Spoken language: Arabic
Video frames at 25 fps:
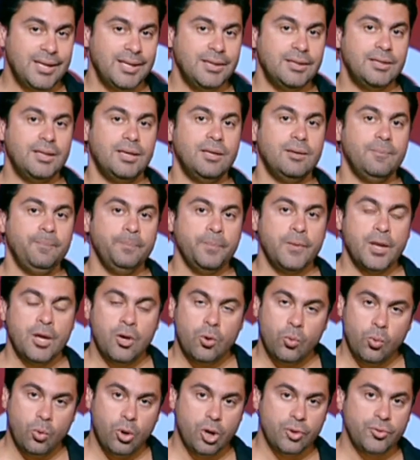جدا
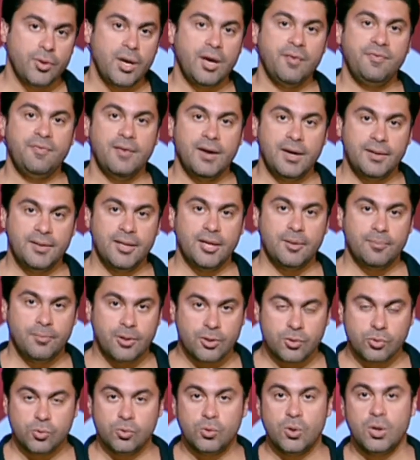واضح في اداء
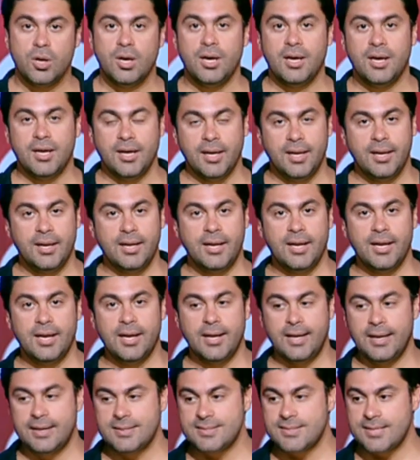برضو
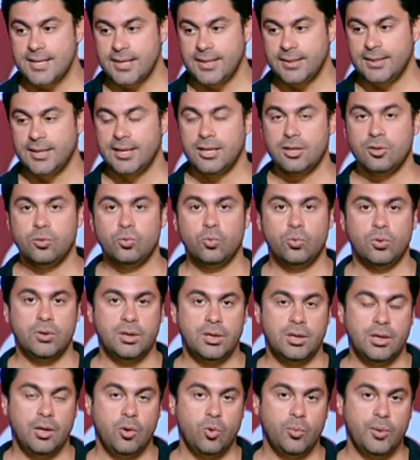السيدات
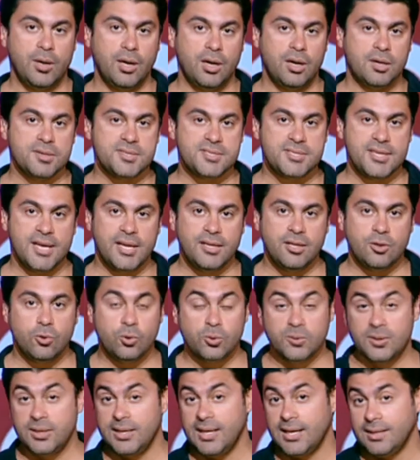وبالاخص يعني
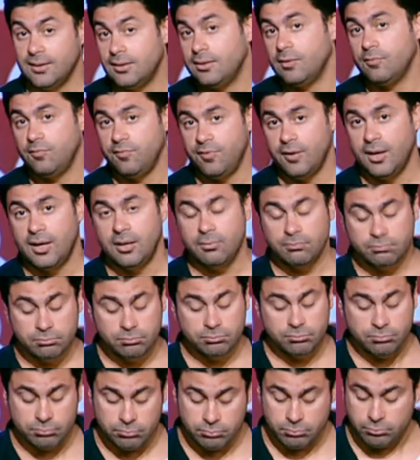كره اليد
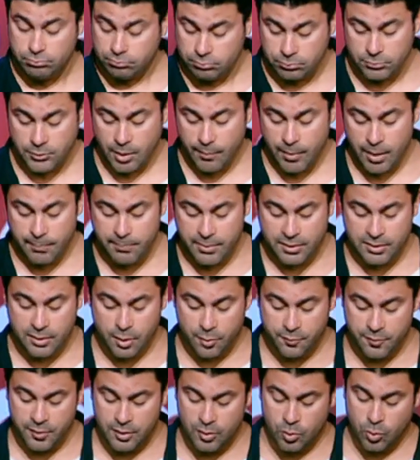فطبعا
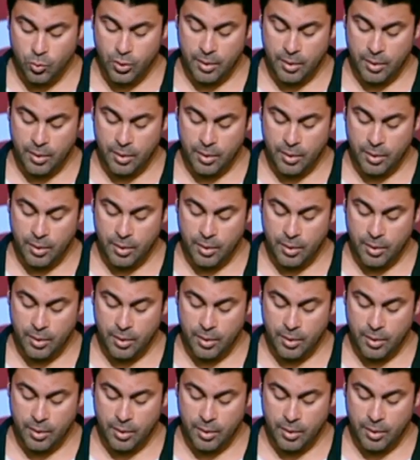بالتوفيق